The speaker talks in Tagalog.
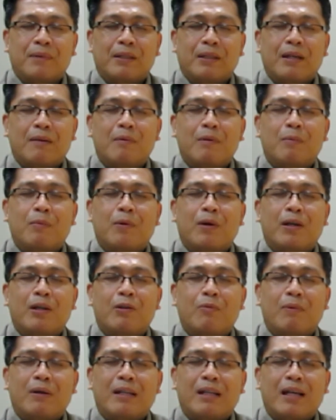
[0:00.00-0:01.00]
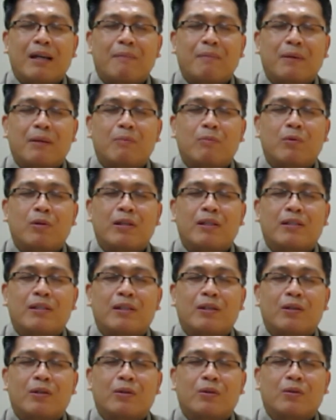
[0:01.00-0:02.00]
kami po ay lumalapit muli
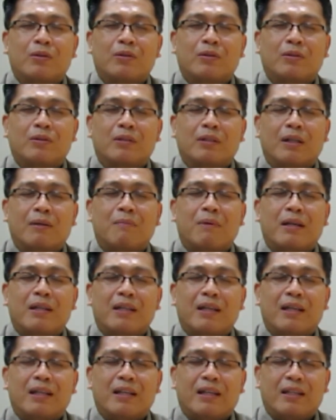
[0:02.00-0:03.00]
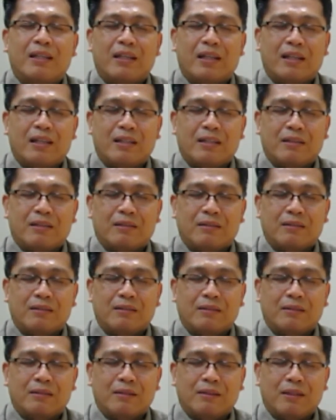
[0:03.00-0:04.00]
sa iyong kabanalan na
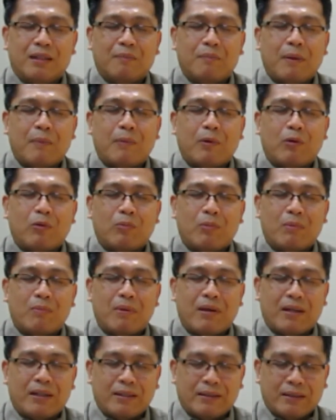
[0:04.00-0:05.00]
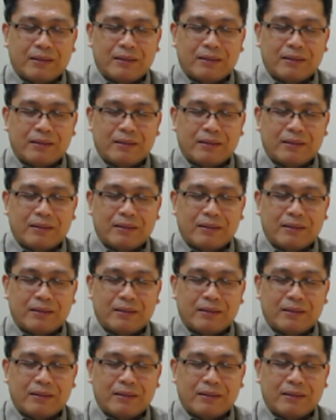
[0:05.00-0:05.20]
nagpapakumbaba.